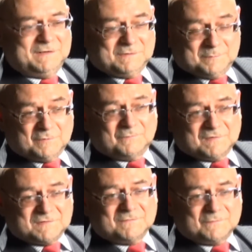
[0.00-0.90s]
I to było
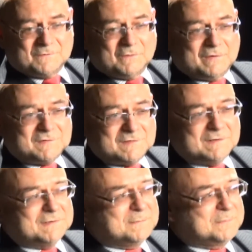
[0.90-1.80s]
właśnie w okresie,
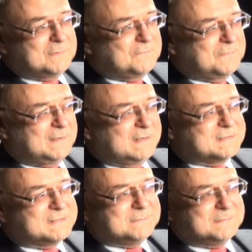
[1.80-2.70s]
kiedy byłem
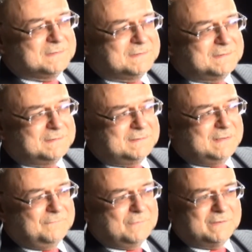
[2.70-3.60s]
freelancem e,
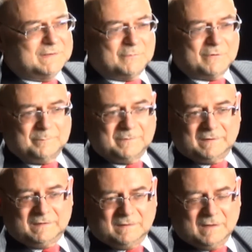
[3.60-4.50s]
dla Wolnej Europy
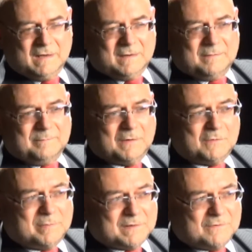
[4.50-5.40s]
i e,
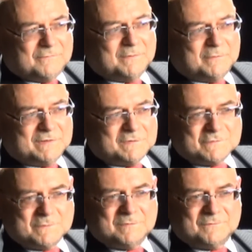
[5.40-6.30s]
mało brakowało,
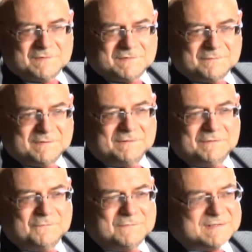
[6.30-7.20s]
doszłoby właśnie
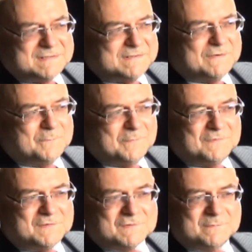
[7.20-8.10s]
wtedy do wysadzenia w
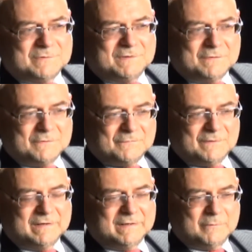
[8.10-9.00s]
powietrze budynków
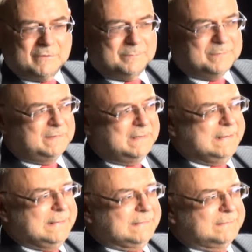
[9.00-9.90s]
Wolnej Europy.
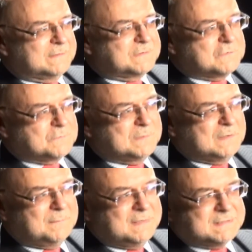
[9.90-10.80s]
Jednak służby
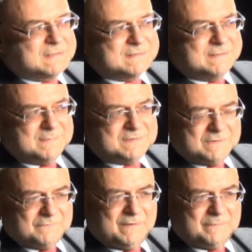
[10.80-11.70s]
niemieckie
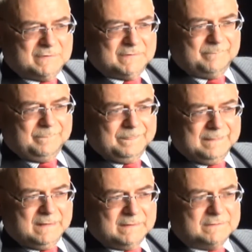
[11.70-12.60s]
zdemaskowały
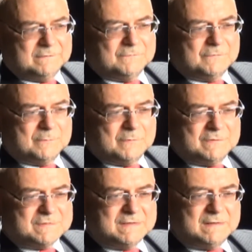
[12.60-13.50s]
mm, agentów
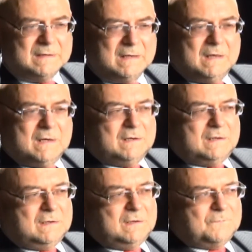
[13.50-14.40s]
rumuńskich.
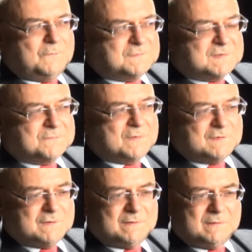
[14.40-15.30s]
I, I, wówczas
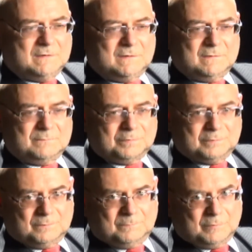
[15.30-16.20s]
właśnie e,
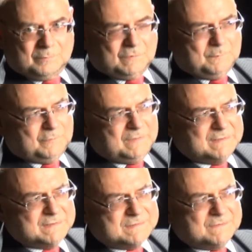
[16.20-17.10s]
to był
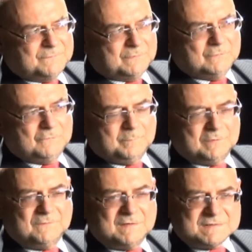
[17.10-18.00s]
jeden z dowodów
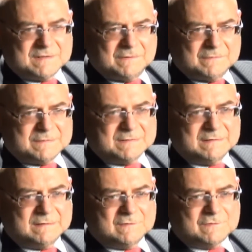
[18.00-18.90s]

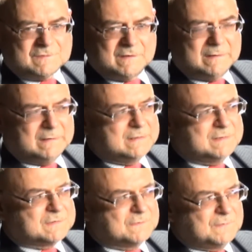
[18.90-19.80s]
potwierdzających, że
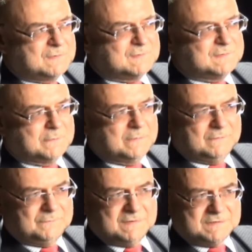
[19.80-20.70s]
Sowieci
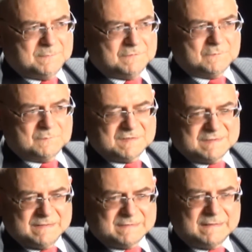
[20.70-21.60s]
działają w ten sposób, że
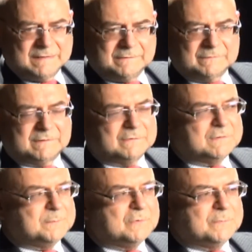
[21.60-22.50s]
zlecają tego
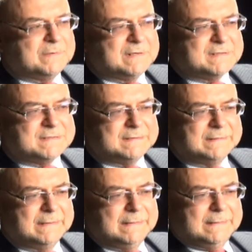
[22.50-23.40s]
typu
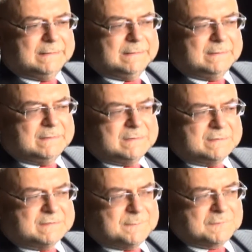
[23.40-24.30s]
operacje
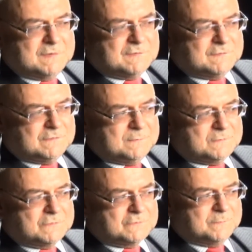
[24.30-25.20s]
E,
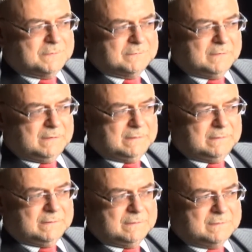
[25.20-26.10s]
zaprzyjaźnionym służbom e,
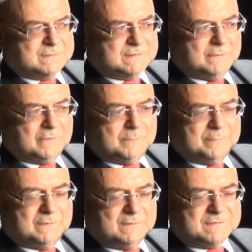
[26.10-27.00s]
z
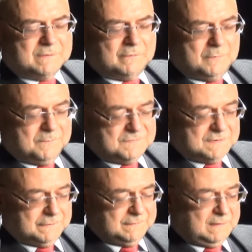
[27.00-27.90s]
Europy, z Europy
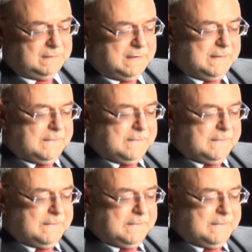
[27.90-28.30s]
Wschodniej.